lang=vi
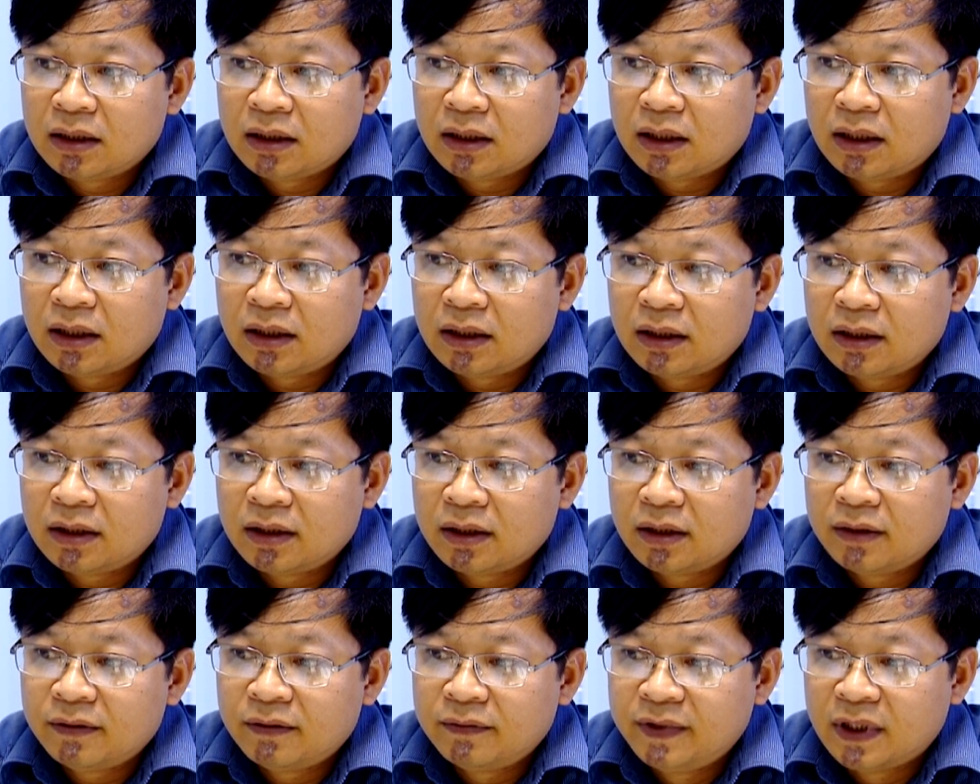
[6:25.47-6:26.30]
cái
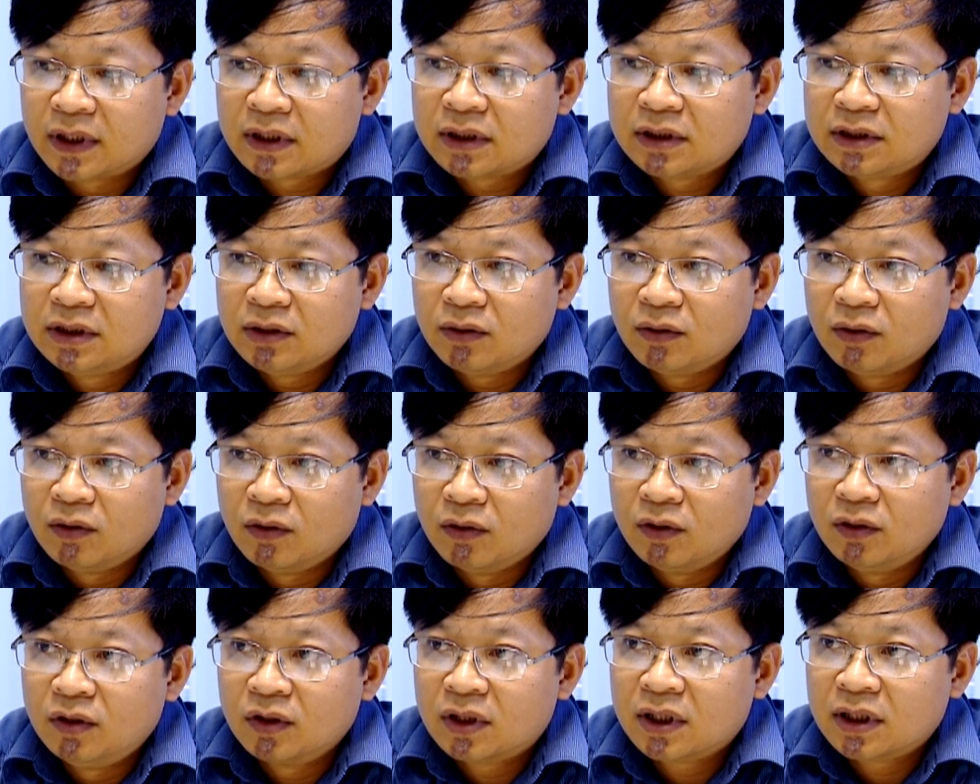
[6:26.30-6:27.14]
việc triệu
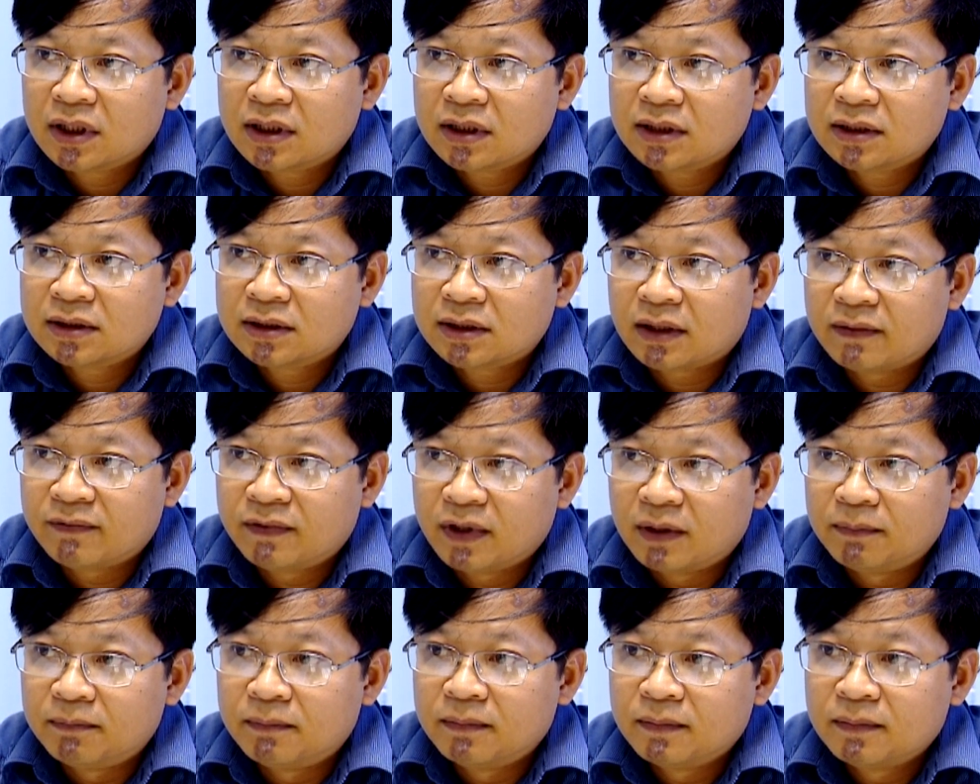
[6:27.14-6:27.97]
hồi được các cái sản
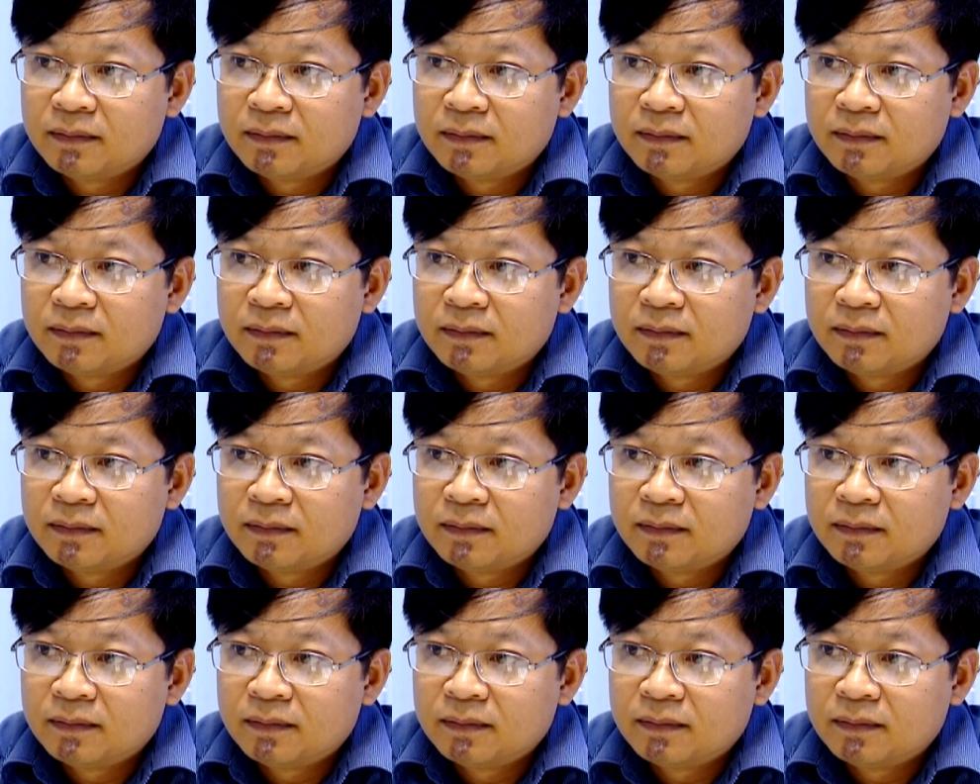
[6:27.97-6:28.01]
phẩm